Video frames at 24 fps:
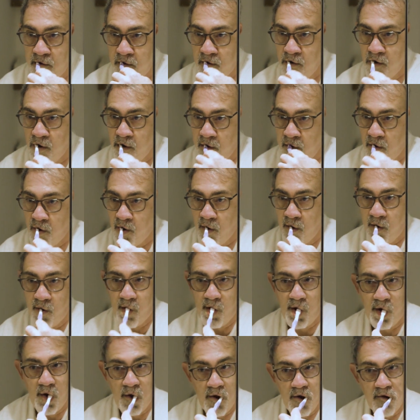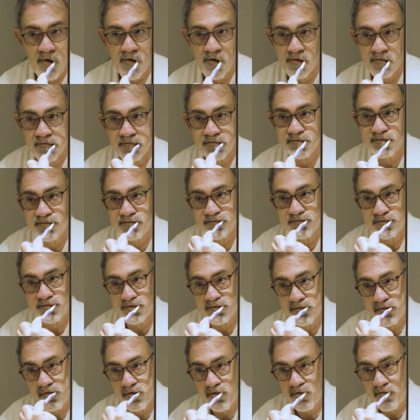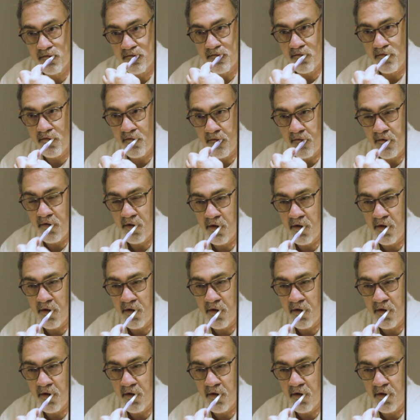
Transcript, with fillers: ดฟันไม่ได้ใช้เป็นประจำทุกวันค่ะ